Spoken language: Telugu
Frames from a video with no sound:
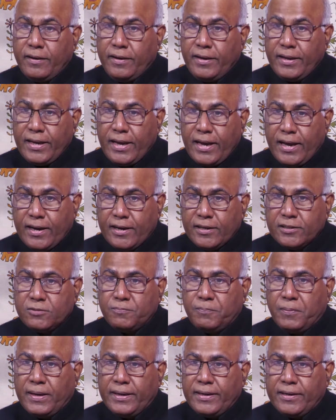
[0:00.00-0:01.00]
టీఆర్ఎస్
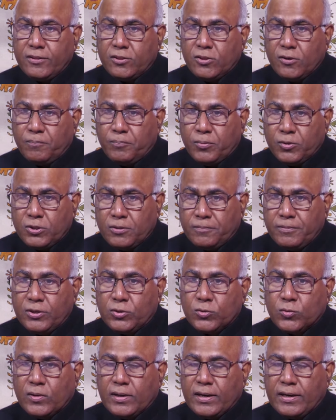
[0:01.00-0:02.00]
పార్టీతో పొత్తు
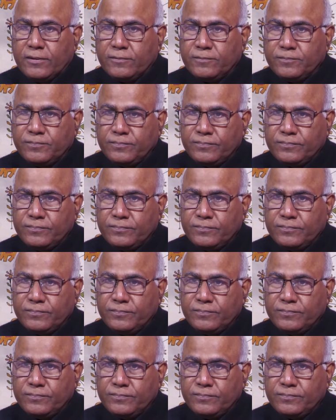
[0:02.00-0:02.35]
పెట్టుకున్నాడు